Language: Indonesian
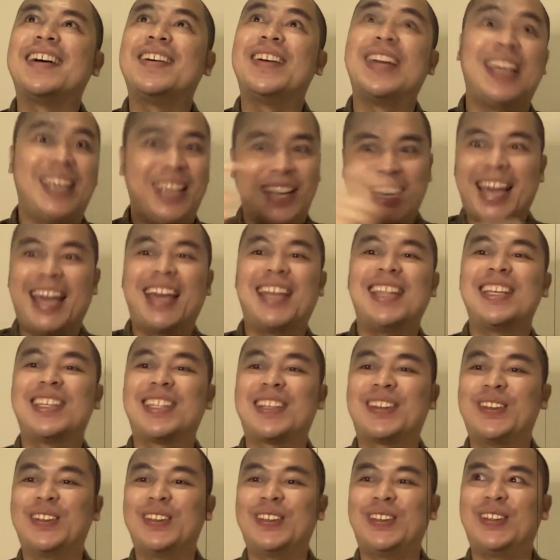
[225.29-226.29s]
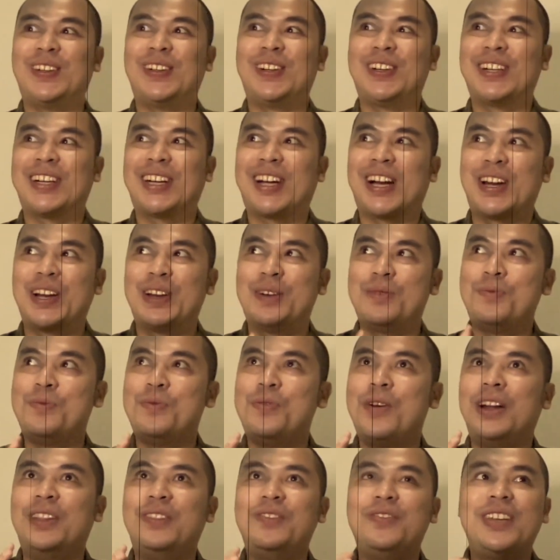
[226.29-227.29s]
Ih kayaknya seru tuh kalau
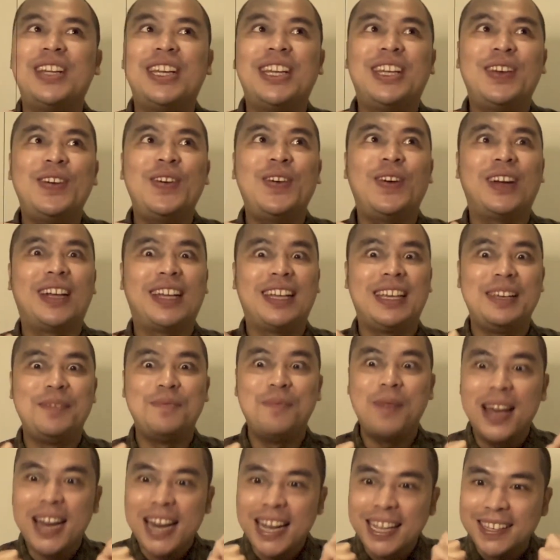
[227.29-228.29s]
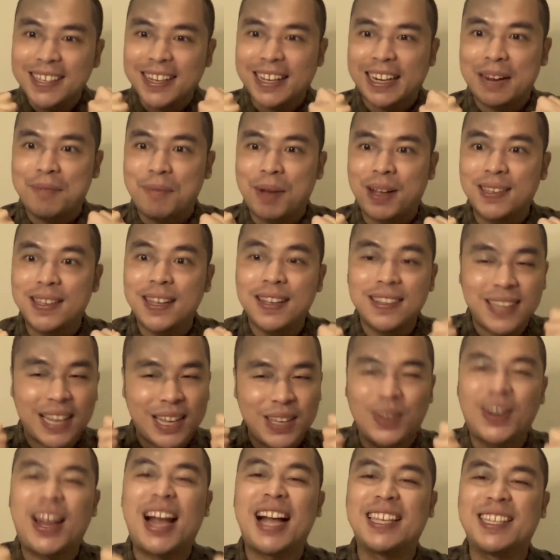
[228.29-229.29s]
buat video gimana cara masak
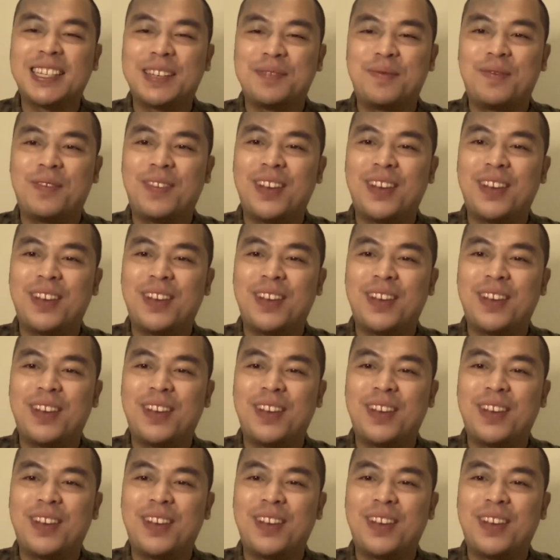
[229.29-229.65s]
sayur asem.